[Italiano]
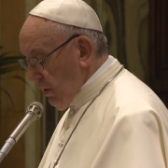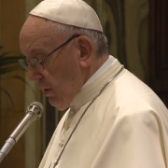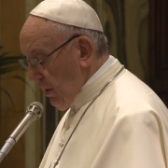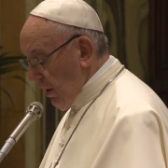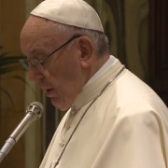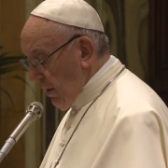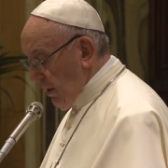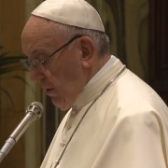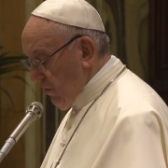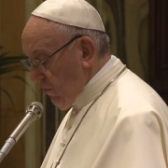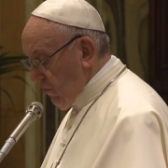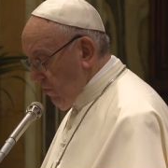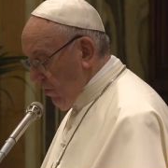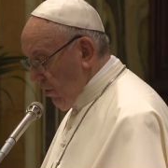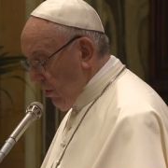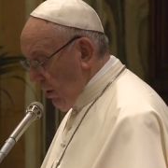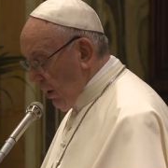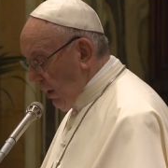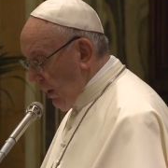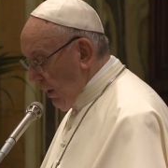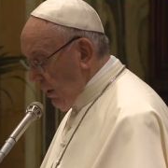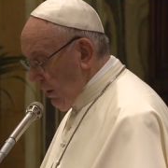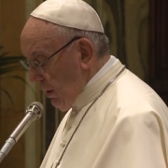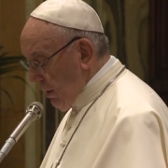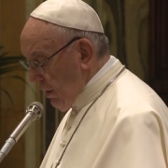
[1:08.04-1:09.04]

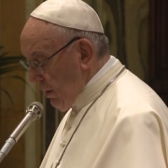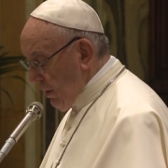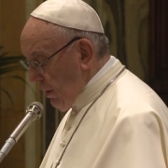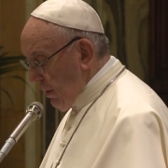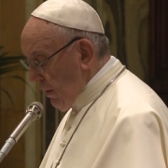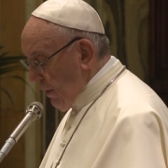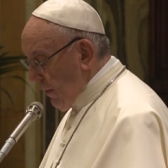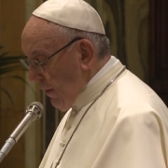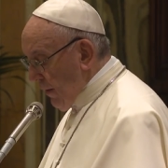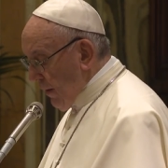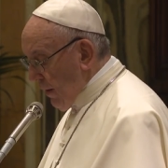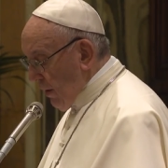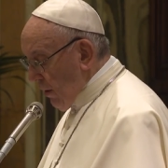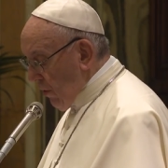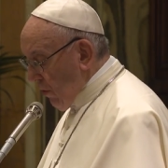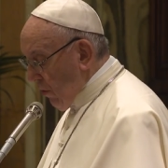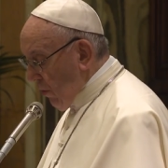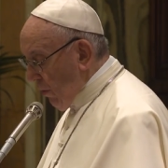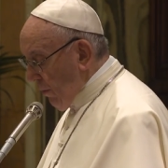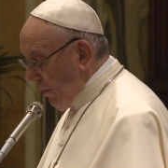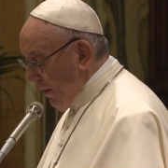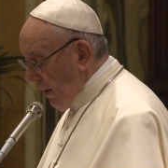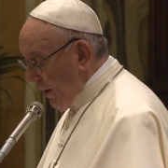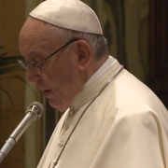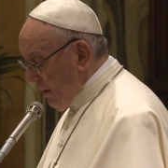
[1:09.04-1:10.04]
internazionali,
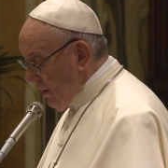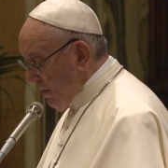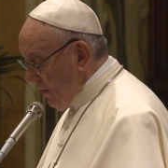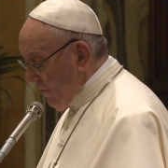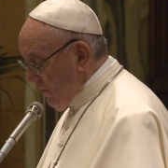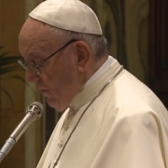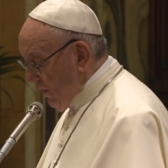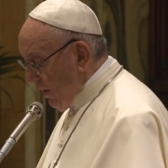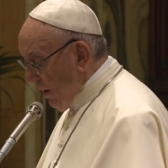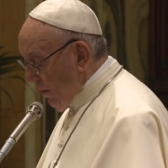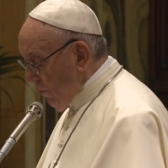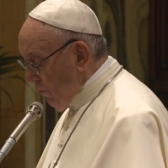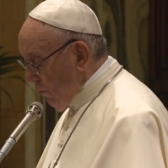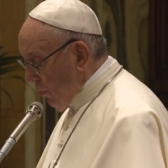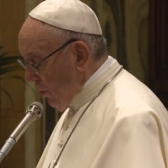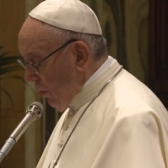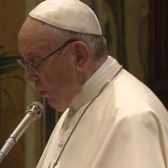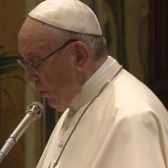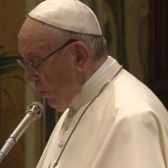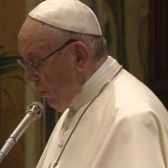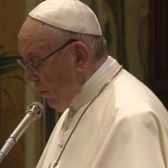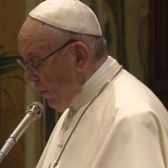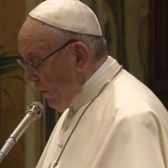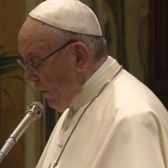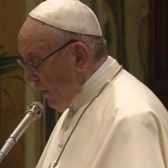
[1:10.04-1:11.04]
come ad esempio